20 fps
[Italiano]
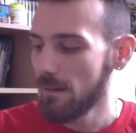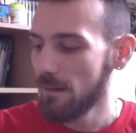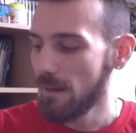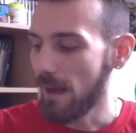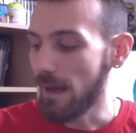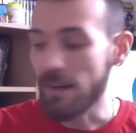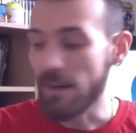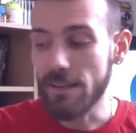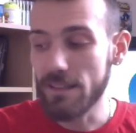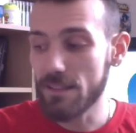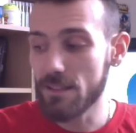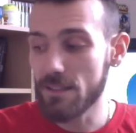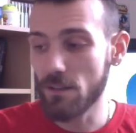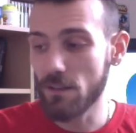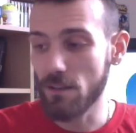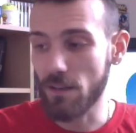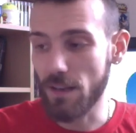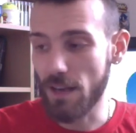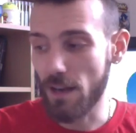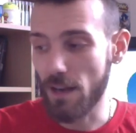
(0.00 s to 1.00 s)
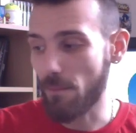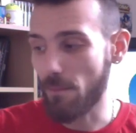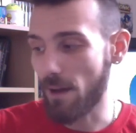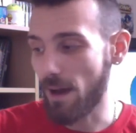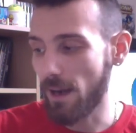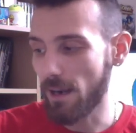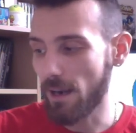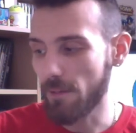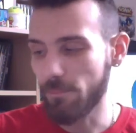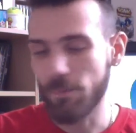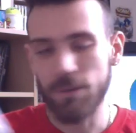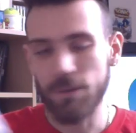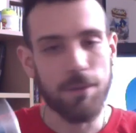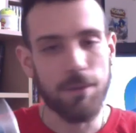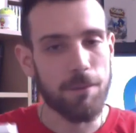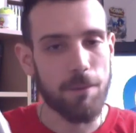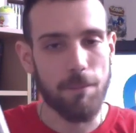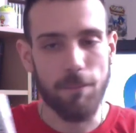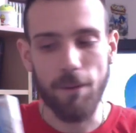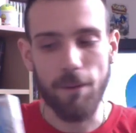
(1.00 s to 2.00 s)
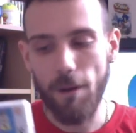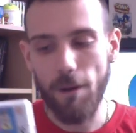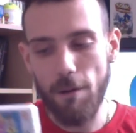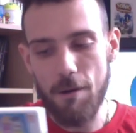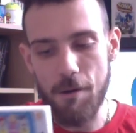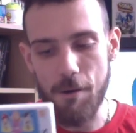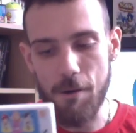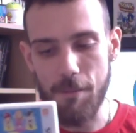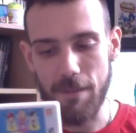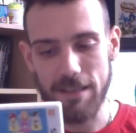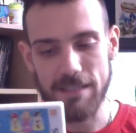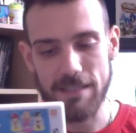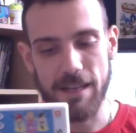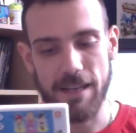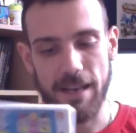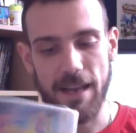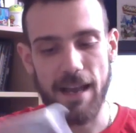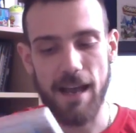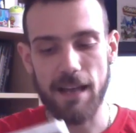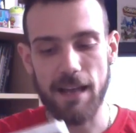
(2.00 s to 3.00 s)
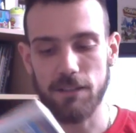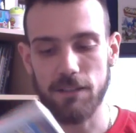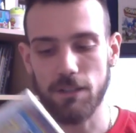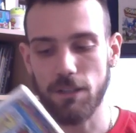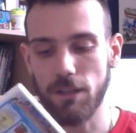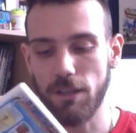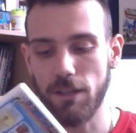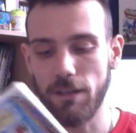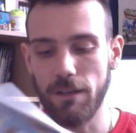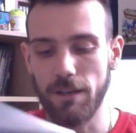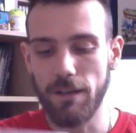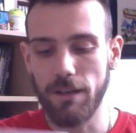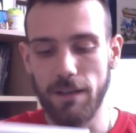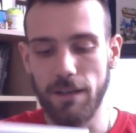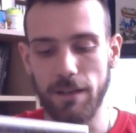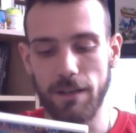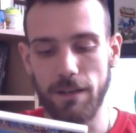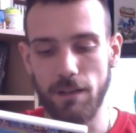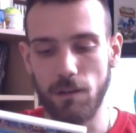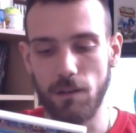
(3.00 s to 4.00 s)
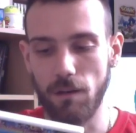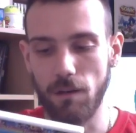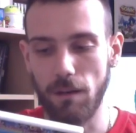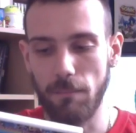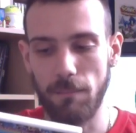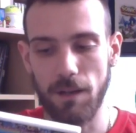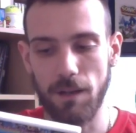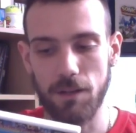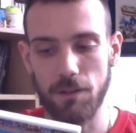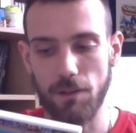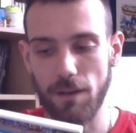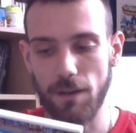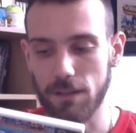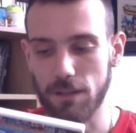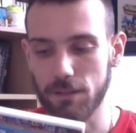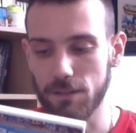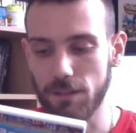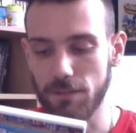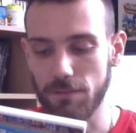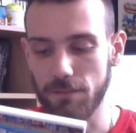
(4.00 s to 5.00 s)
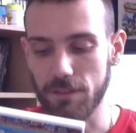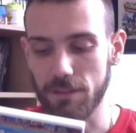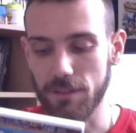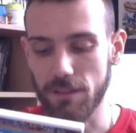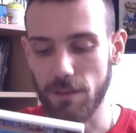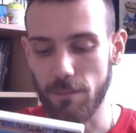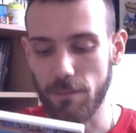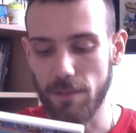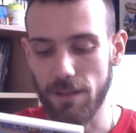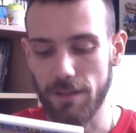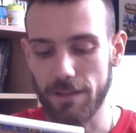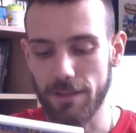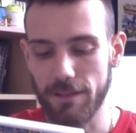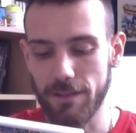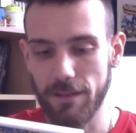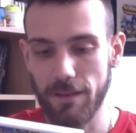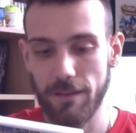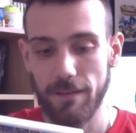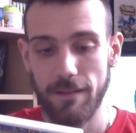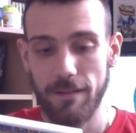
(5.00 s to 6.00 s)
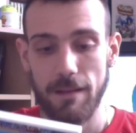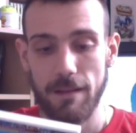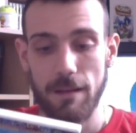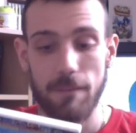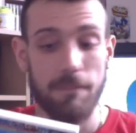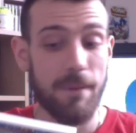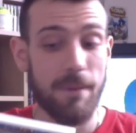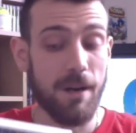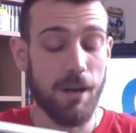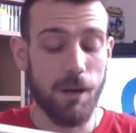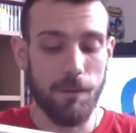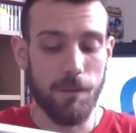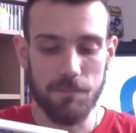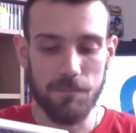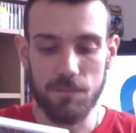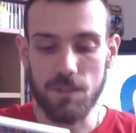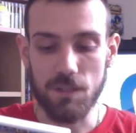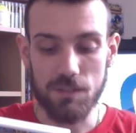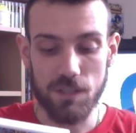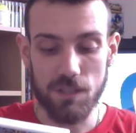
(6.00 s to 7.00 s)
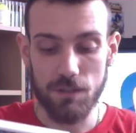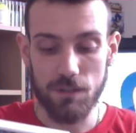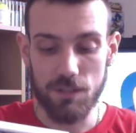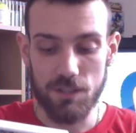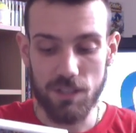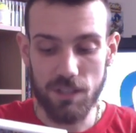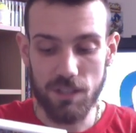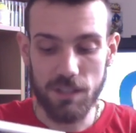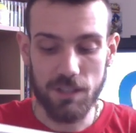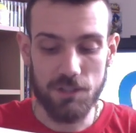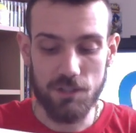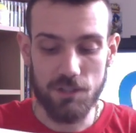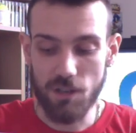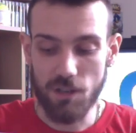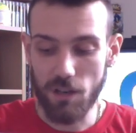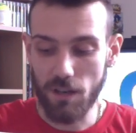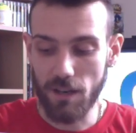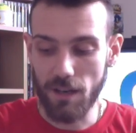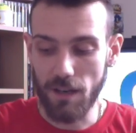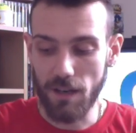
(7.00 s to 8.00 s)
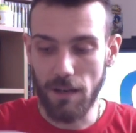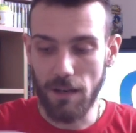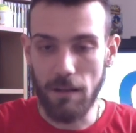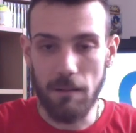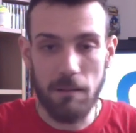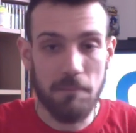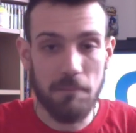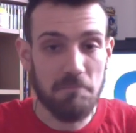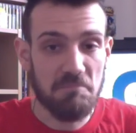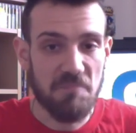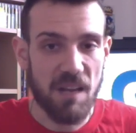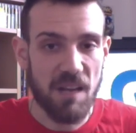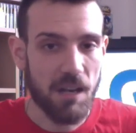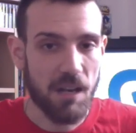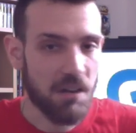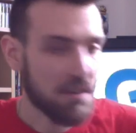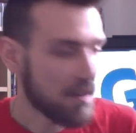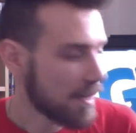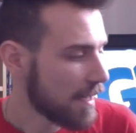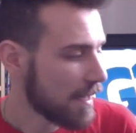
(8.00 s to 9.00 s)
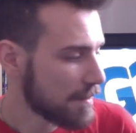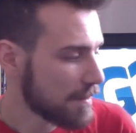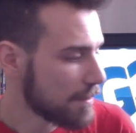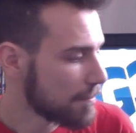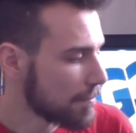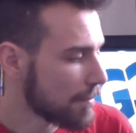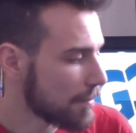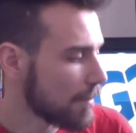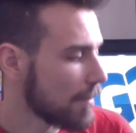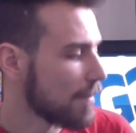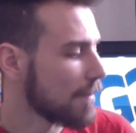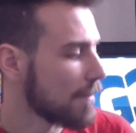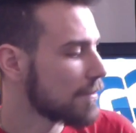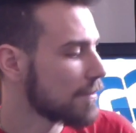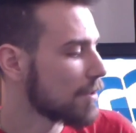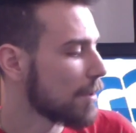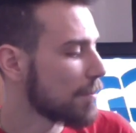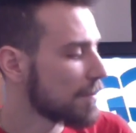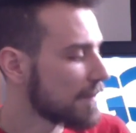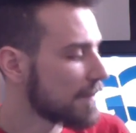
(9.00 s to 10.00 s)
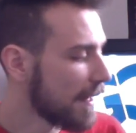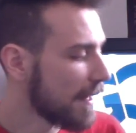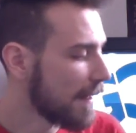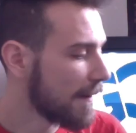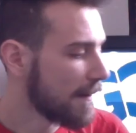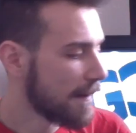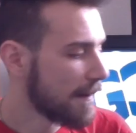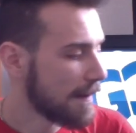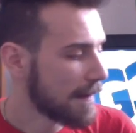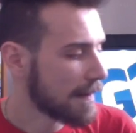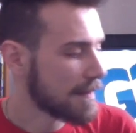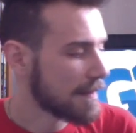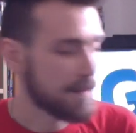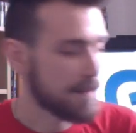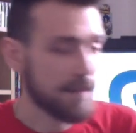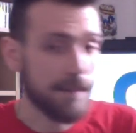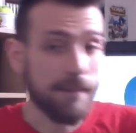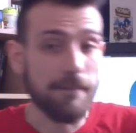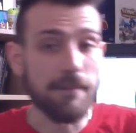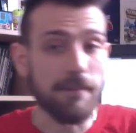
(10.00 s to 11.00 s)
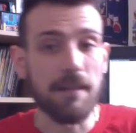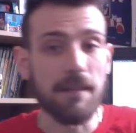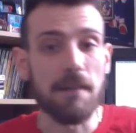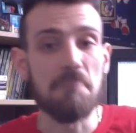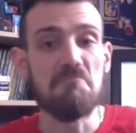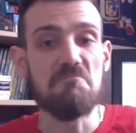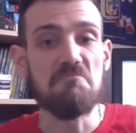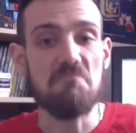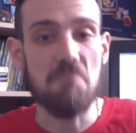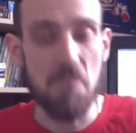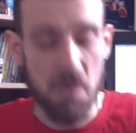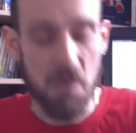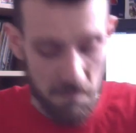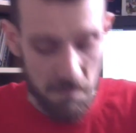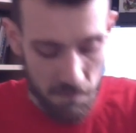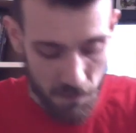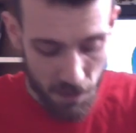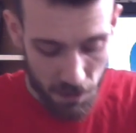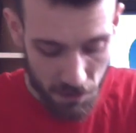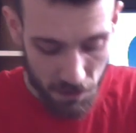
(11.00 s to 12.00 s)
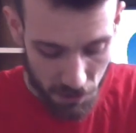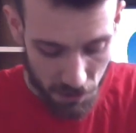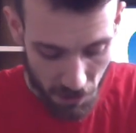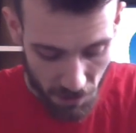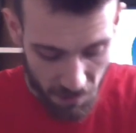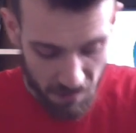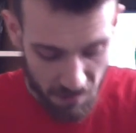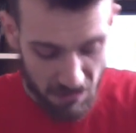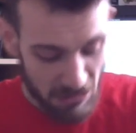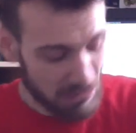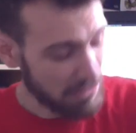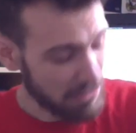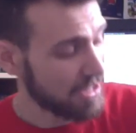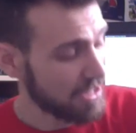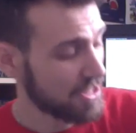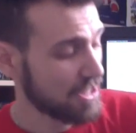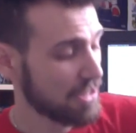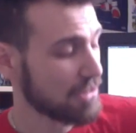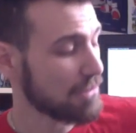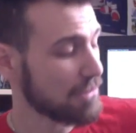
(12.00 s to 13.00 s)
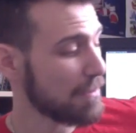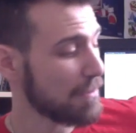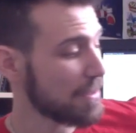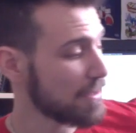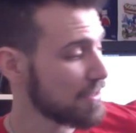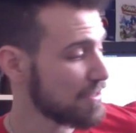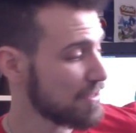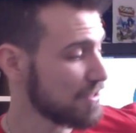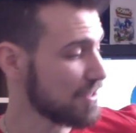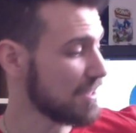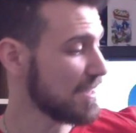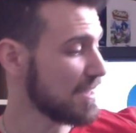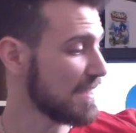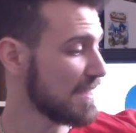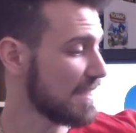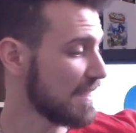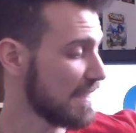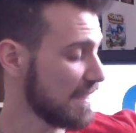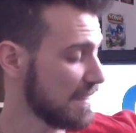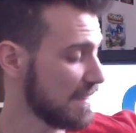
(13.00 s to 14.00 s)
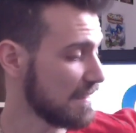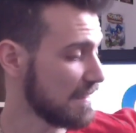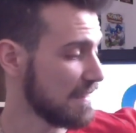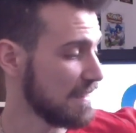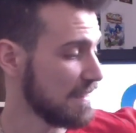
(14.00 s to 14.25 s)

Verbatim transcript: All'inizio non era male, poi dopo un po' mi ha stancato e l'ho abbandonato definitivamente. Però c'è un sacco di gente che ci gioca e è ancora tipo top 10 nelle classifiche. Boh, non lo so, l'ho lasciato un po' così e